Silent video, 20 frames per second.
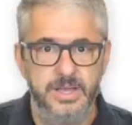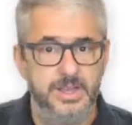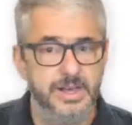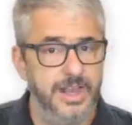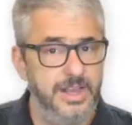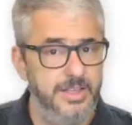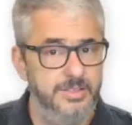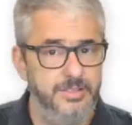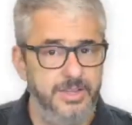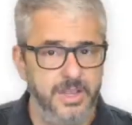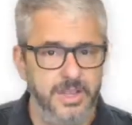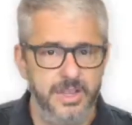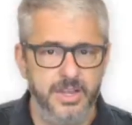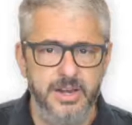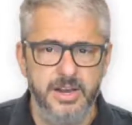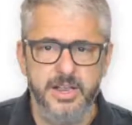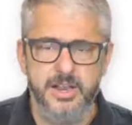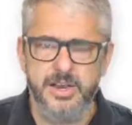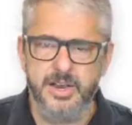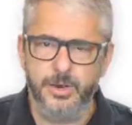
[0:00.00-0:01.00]
Na Live
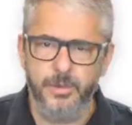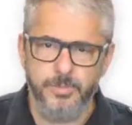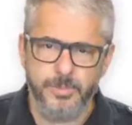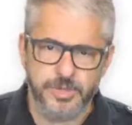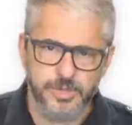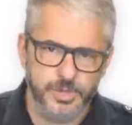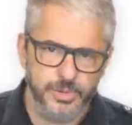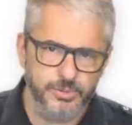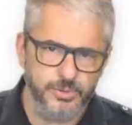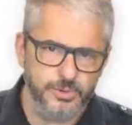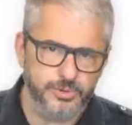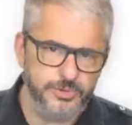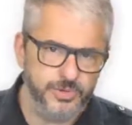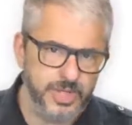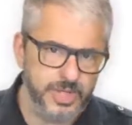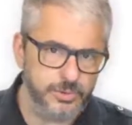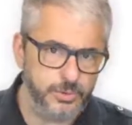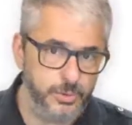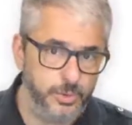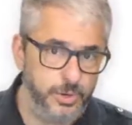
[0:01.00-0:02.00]
Here não pedimos
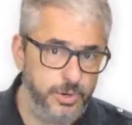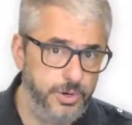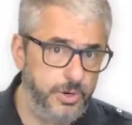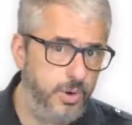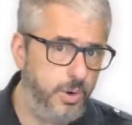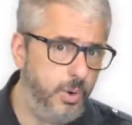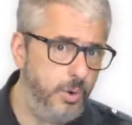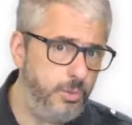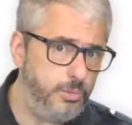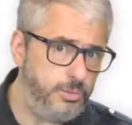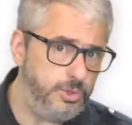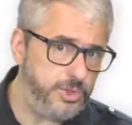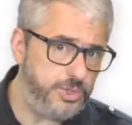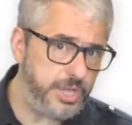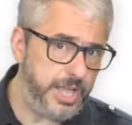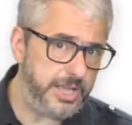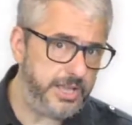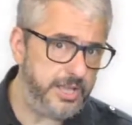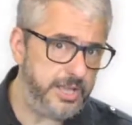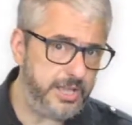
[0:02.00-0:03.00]
fiador ou
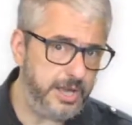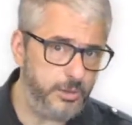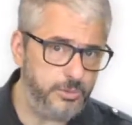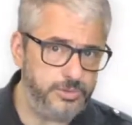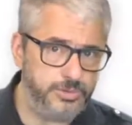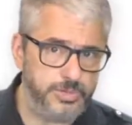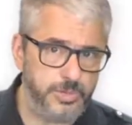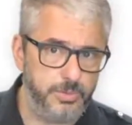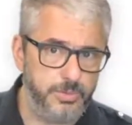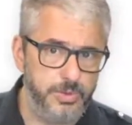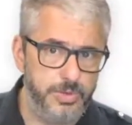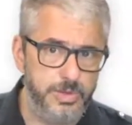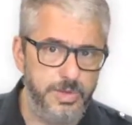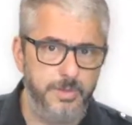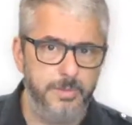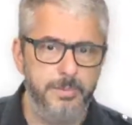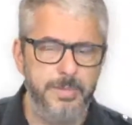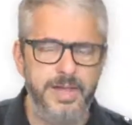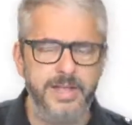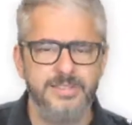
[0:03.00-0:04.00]
cheque calção,
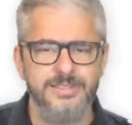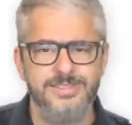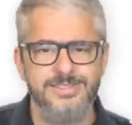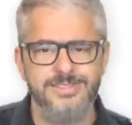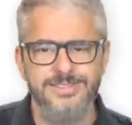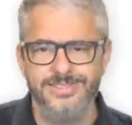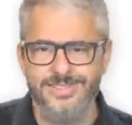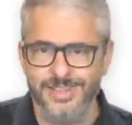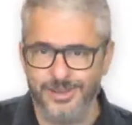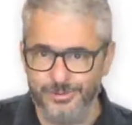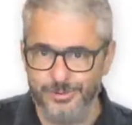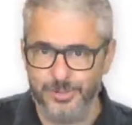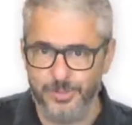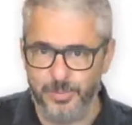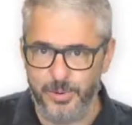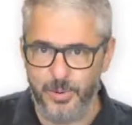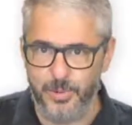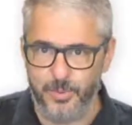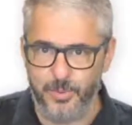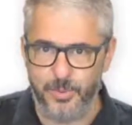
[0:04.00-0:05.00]
mas não
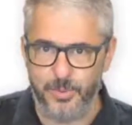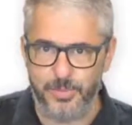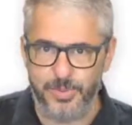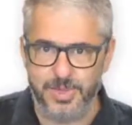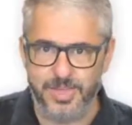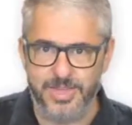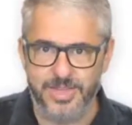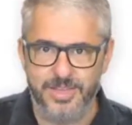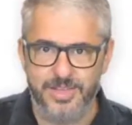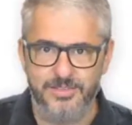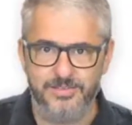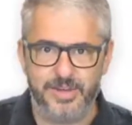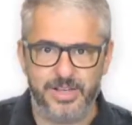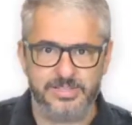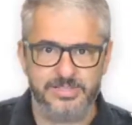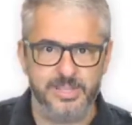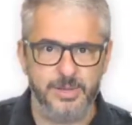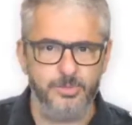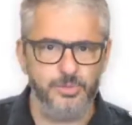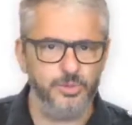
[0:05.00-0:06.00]
se preocupe.
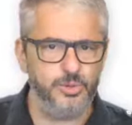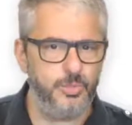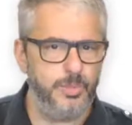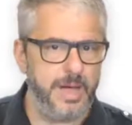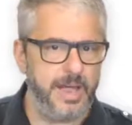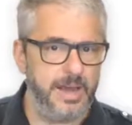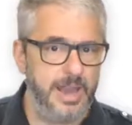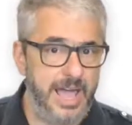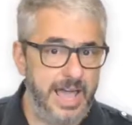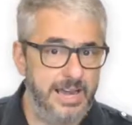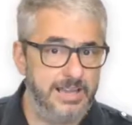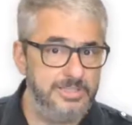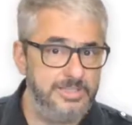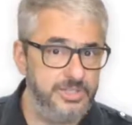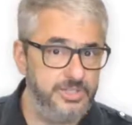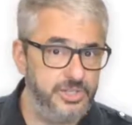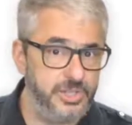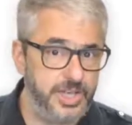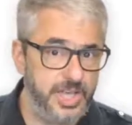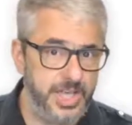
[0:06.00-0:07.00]
Fazemos uma
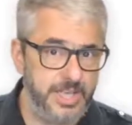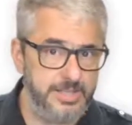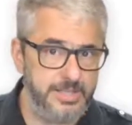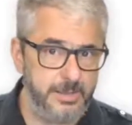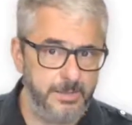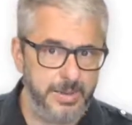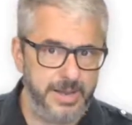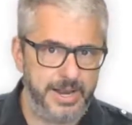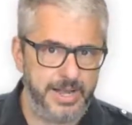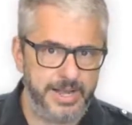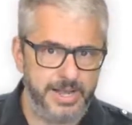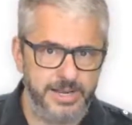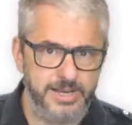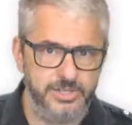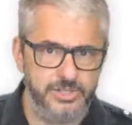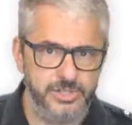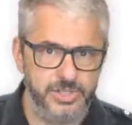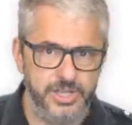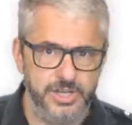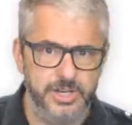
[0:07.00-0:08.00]
análise de renda para
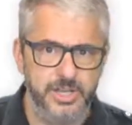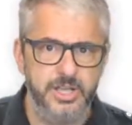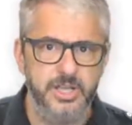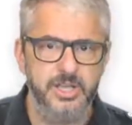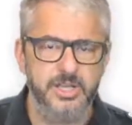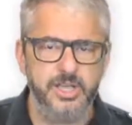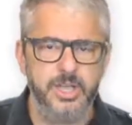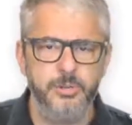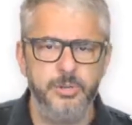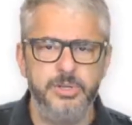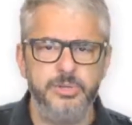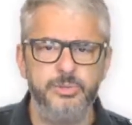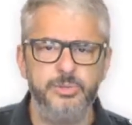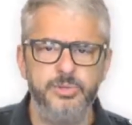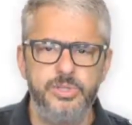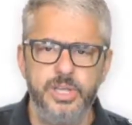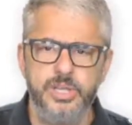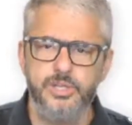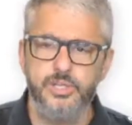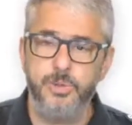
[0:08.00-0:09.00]
garantir que o
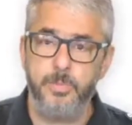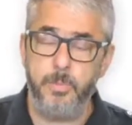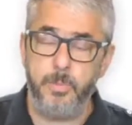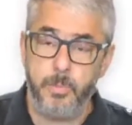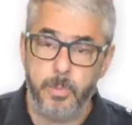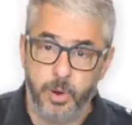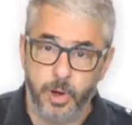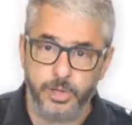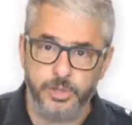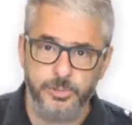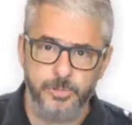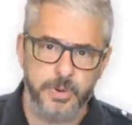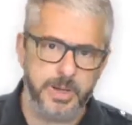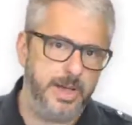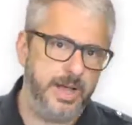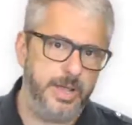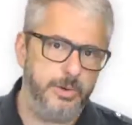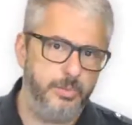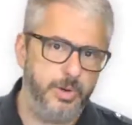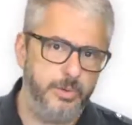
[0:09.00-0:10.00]
estudante pode
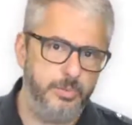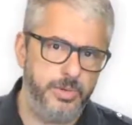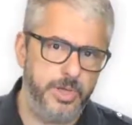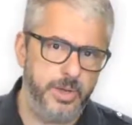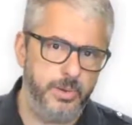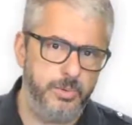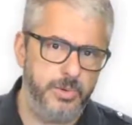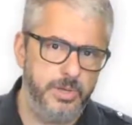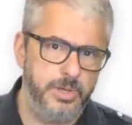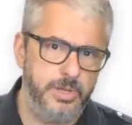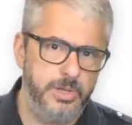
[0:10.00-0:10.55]
pagar o aluguel